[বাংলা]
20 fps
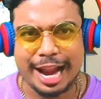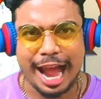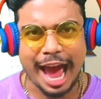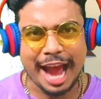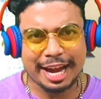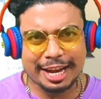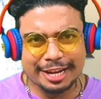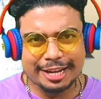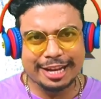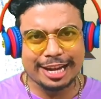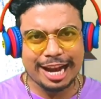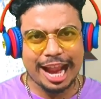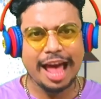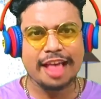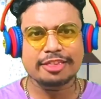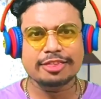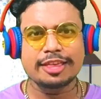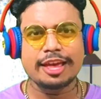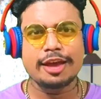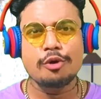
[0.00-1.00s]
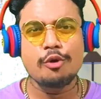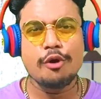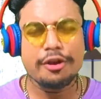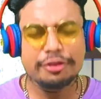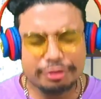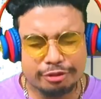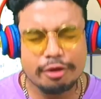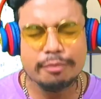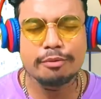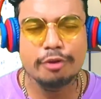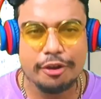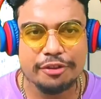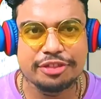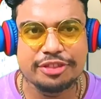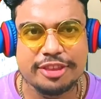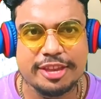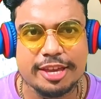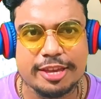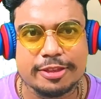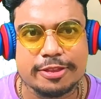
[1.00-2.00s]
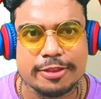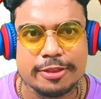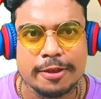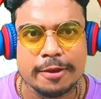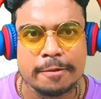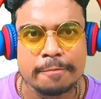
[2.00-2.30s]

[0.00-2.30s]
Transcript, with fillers: নাইট ক্লাসে ওইসব করছিস